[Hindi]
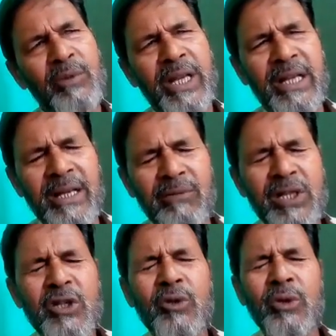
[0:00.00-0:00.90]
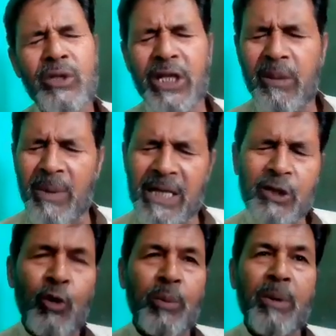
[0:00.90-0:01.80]
देखिए वैसे तो देखभाल
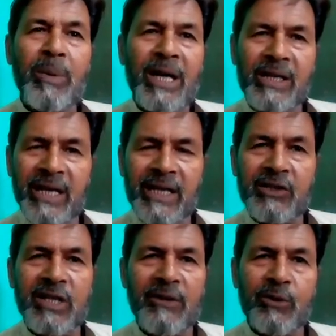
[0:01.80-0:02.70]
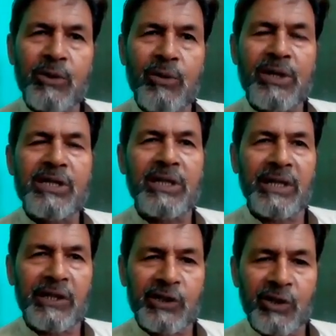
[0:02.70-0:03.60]
के ऊपर बात है किसान उसको किस
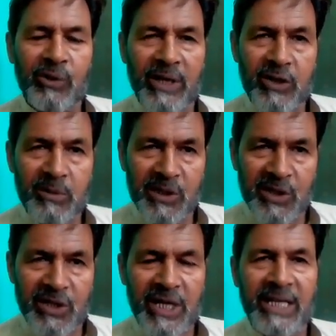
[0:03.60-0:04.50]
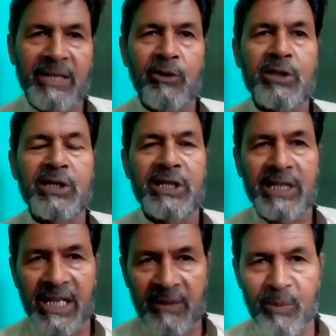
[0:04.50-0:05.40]
तरीके से जो है उसमें सिंचाई और उसकी
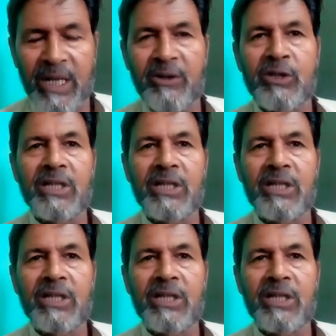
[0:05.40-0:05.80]
निलाई पिलाई उसकी